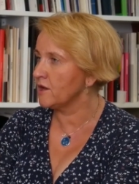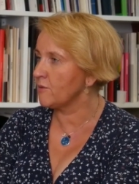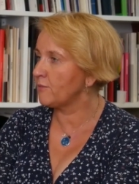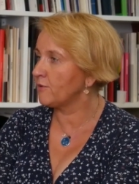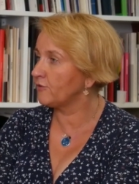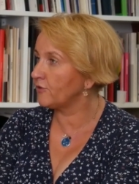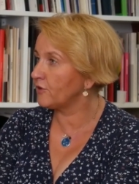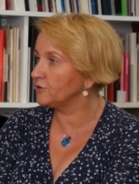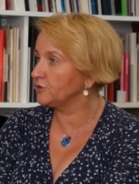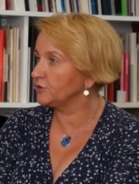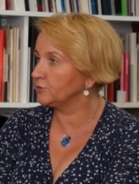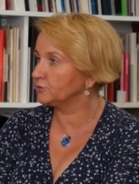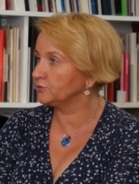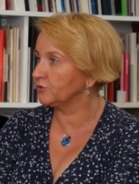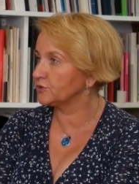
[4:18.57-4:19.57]
po wojnie
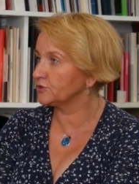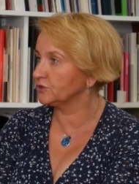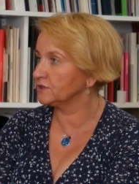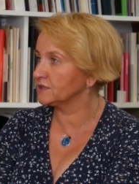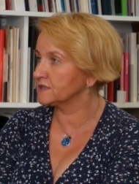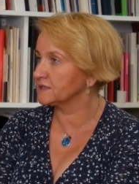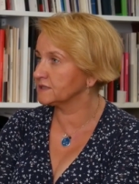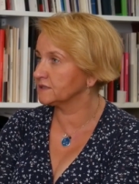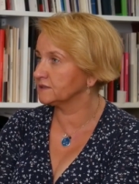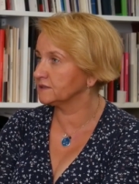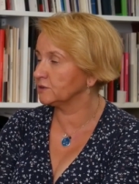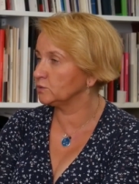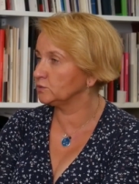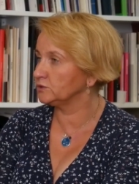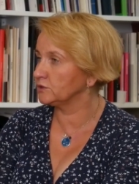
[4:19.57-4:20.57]
utworzone z
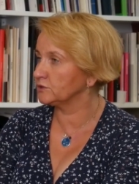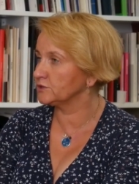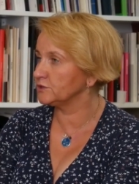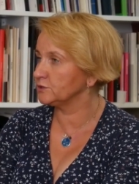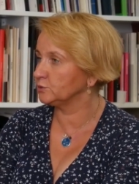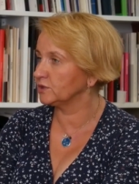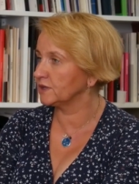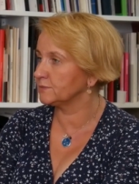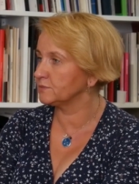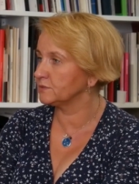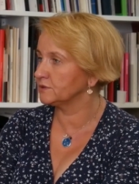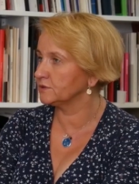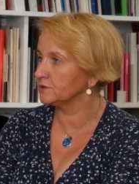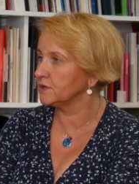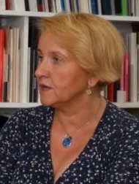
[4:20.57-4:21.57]
tej ludności, która y,
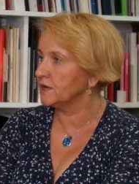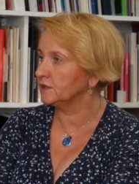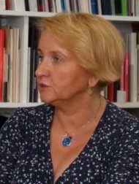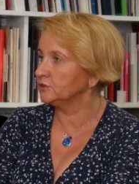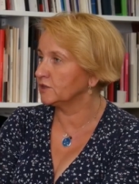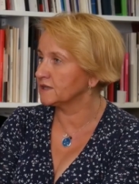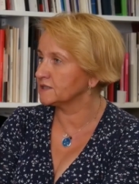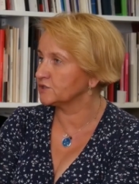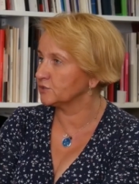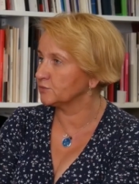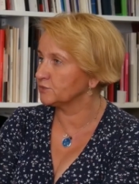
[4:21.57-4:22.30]
do nas się